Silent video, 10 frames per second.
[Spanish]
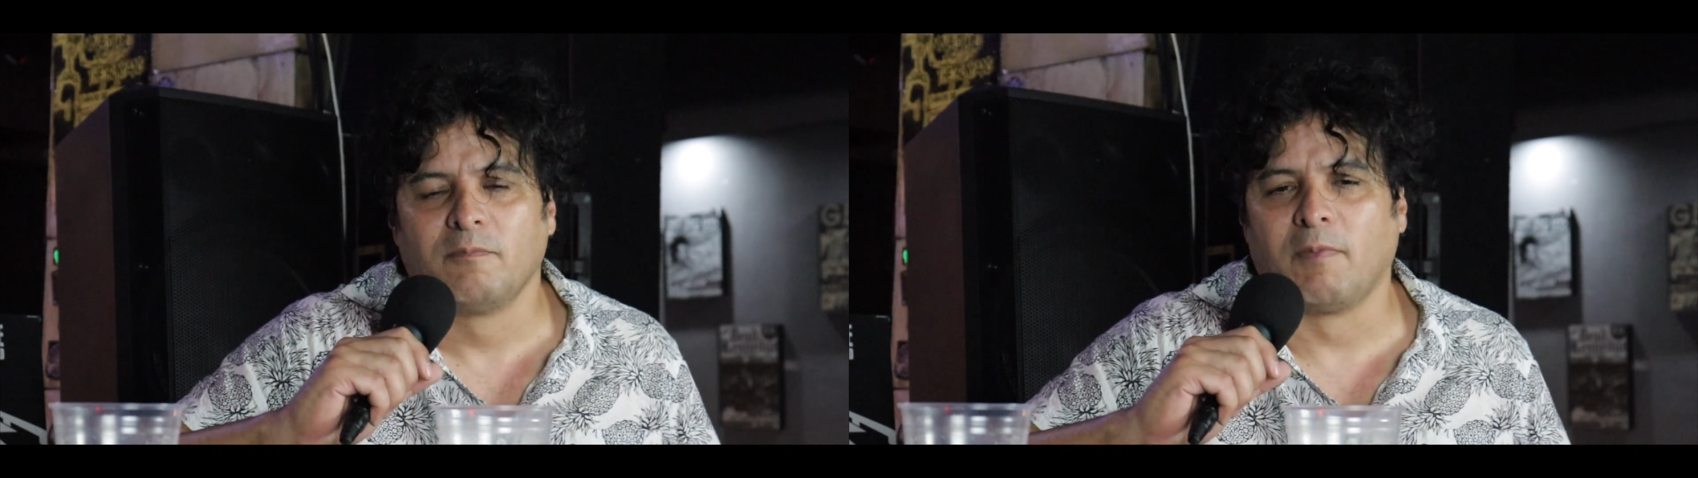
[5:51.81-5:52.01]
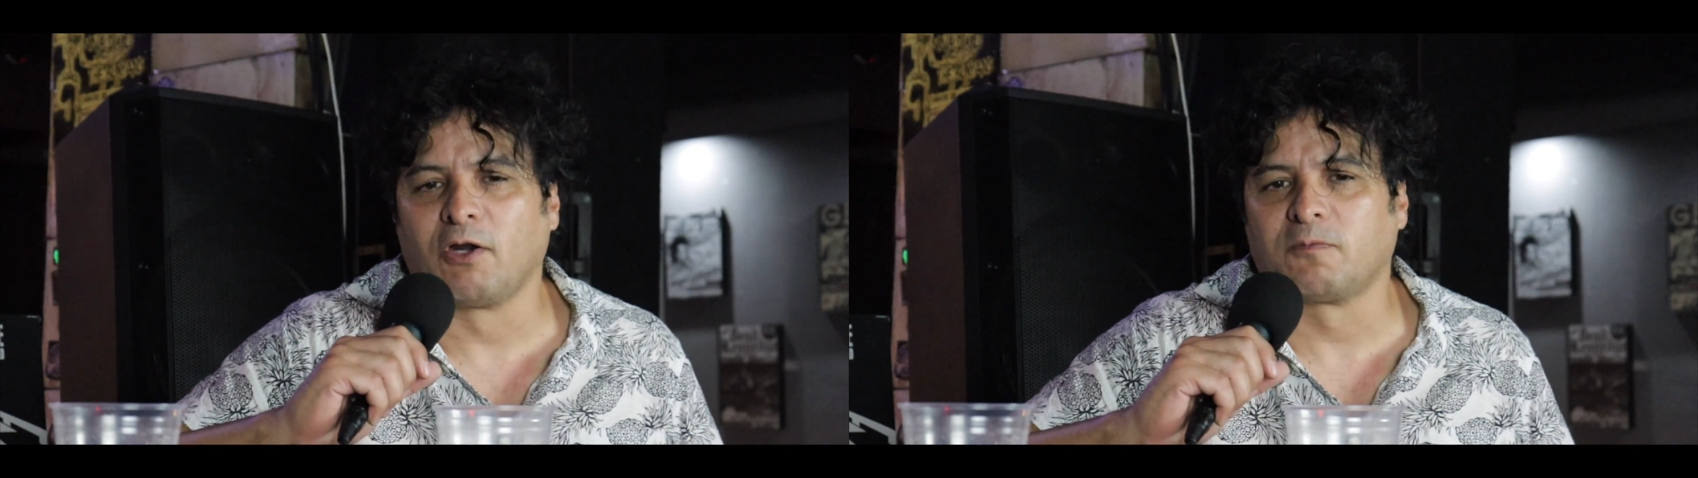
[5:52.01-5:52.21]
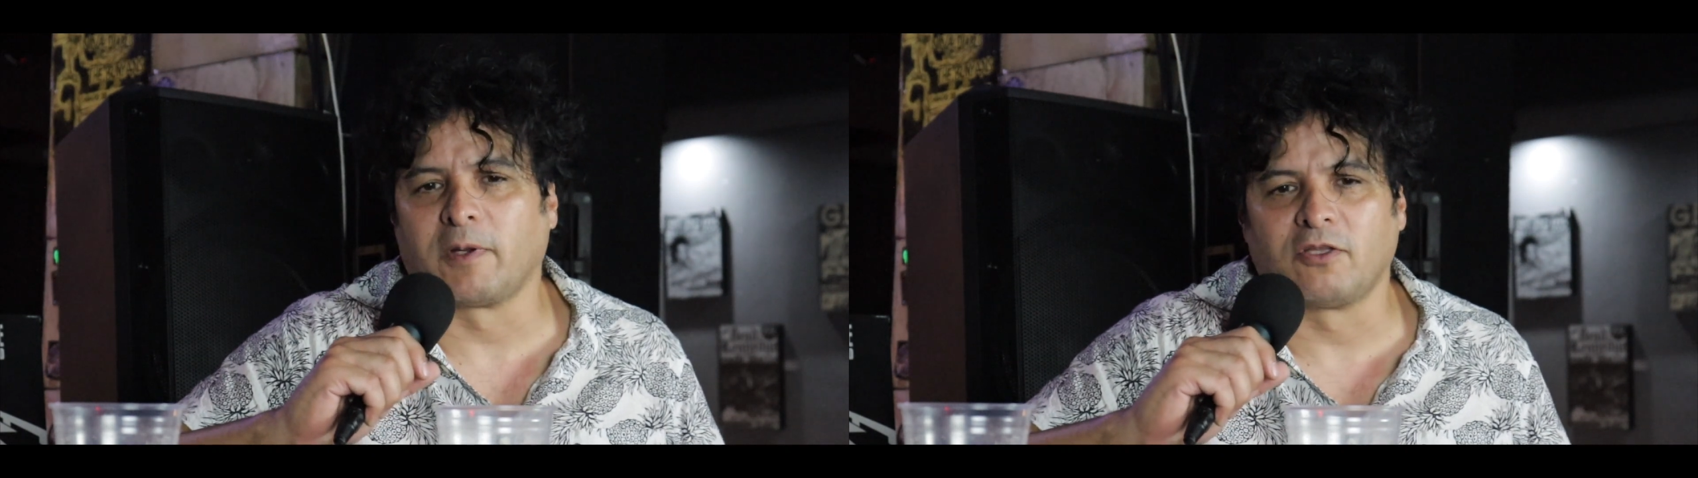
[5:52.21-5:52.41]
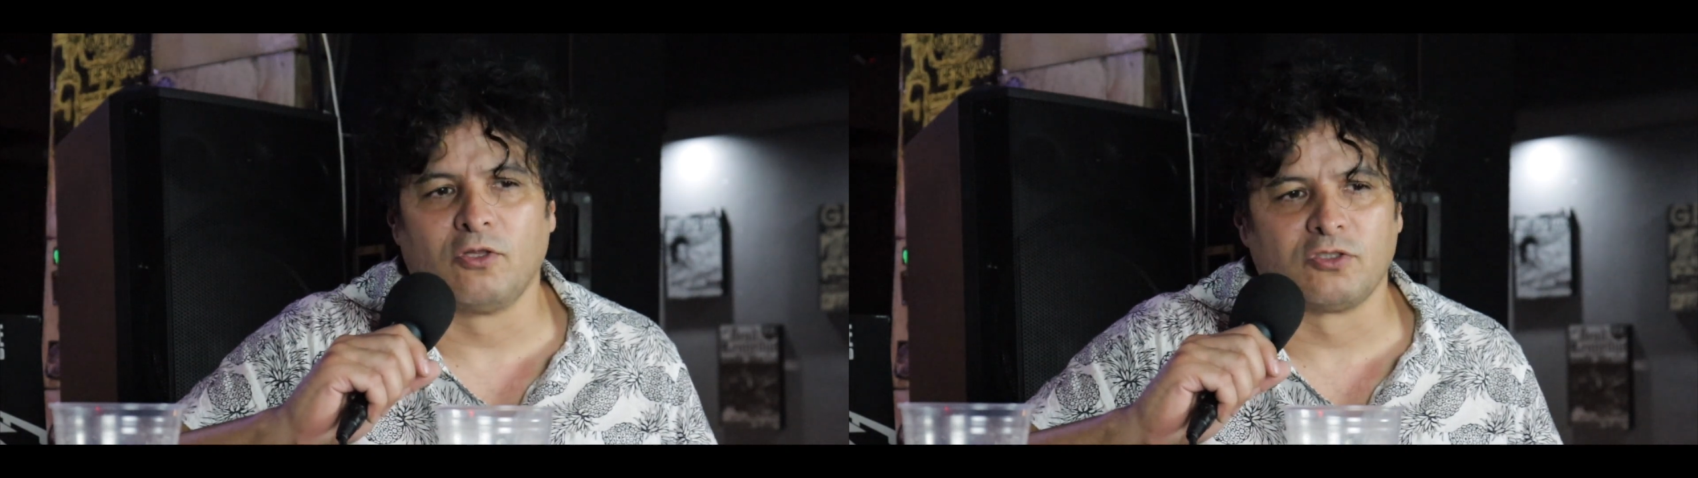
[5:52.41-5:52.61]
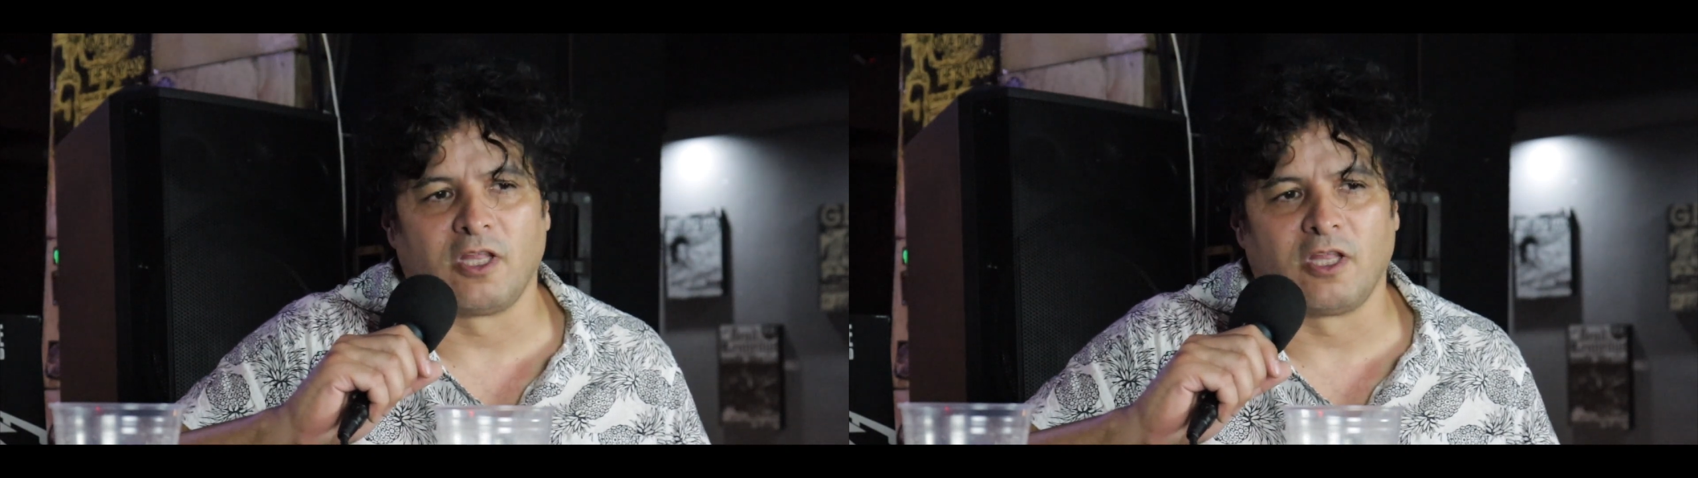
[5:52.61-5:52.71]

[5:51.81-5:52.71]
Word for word: ver los partidos